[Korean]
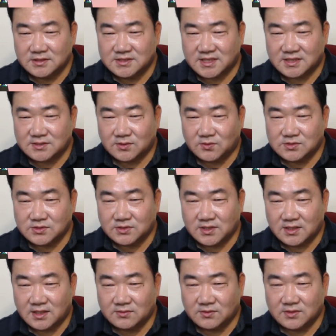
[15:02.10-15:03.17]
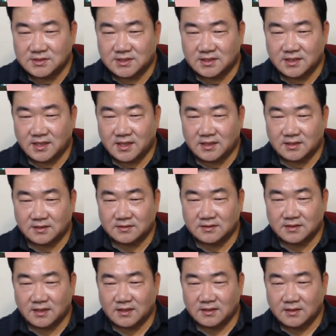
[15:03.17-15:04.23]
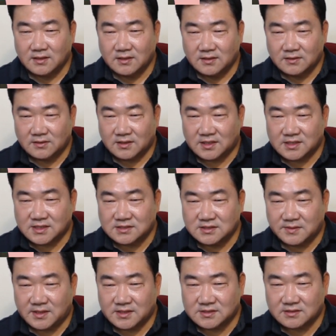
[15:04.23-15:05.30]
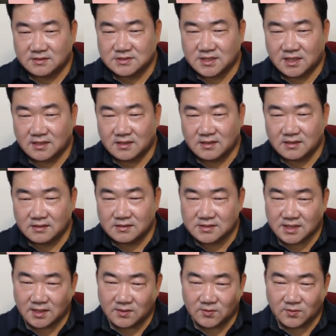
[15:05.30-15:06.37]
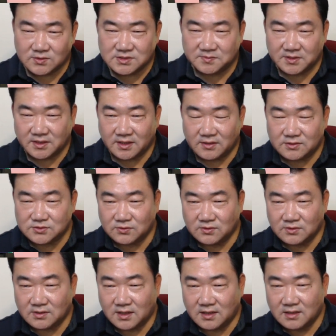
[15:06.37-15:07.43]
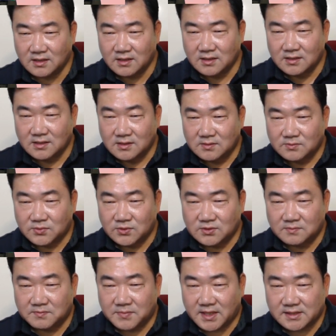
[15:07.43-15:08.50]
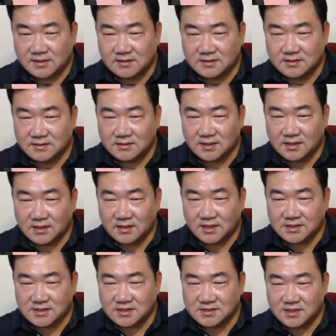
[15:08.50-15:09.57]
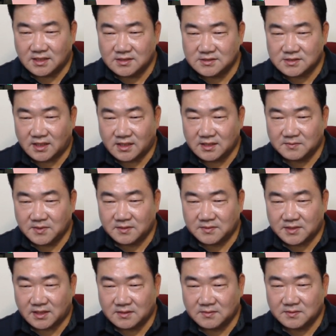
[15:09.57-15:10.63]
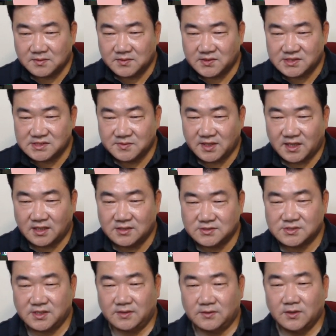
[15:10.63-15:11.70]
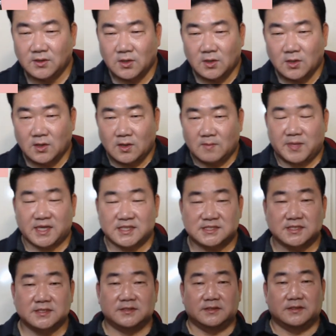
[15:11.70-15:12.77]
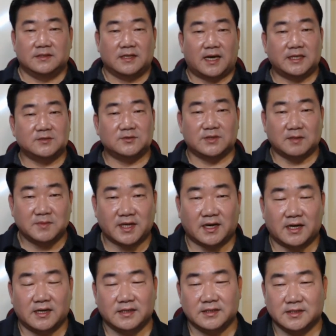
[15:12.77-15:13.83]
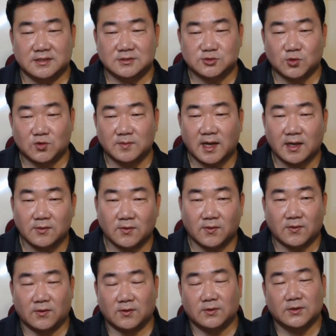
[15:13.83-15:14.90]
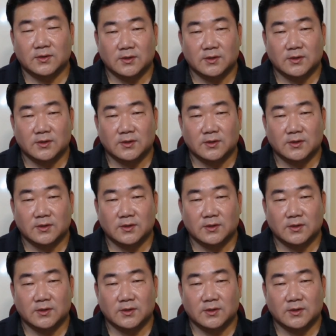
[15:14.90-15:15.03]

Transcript: 사서 올소리를 하고 이사를 해야 되는데 그렇게 산 집이라서 잘 사고 싶은데요. 소금과 붉은 팥 등이 괜찮은지 알려주세요. 아니면 다른 방법이 있으면 알려주세요. 팥은 안 해도 됩니다. 어, 소금하고